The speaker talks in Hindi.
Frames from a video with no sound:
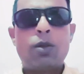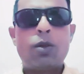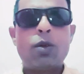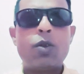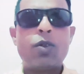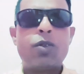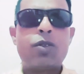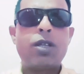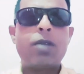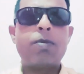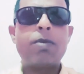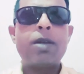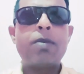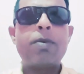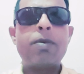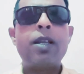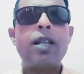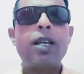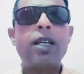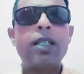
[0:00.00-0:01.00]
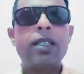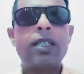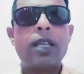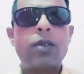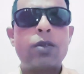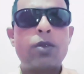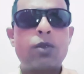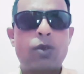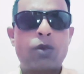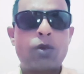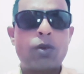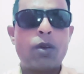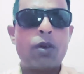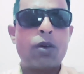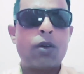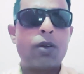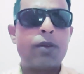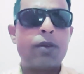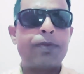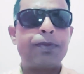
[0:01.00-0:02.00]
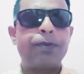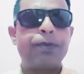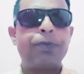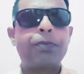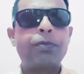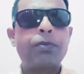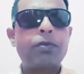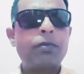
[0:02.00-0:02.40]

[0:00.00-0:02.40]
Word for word: तो समय भी लगता है दोस्तों और